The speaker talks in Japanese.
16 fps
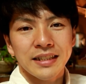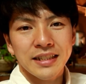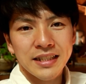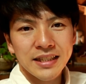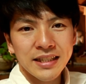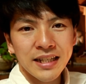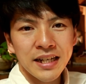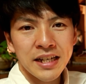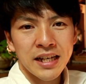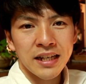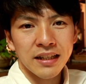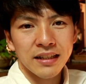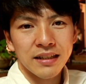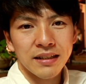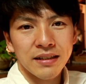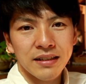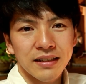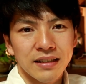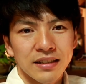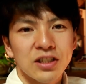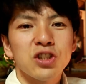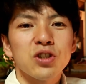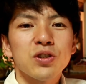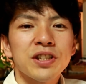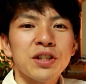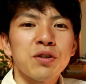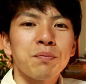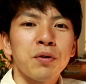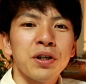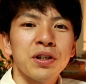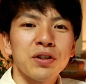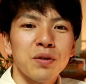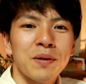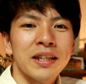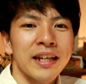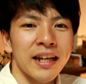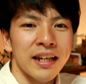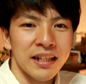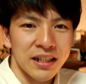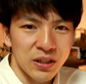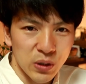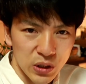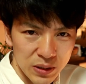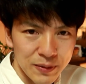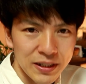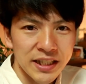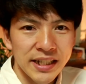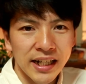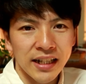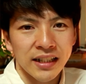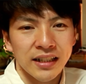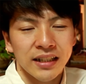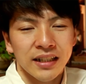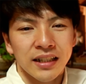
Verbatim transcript: 実際に乗車のポイントまで移動しました。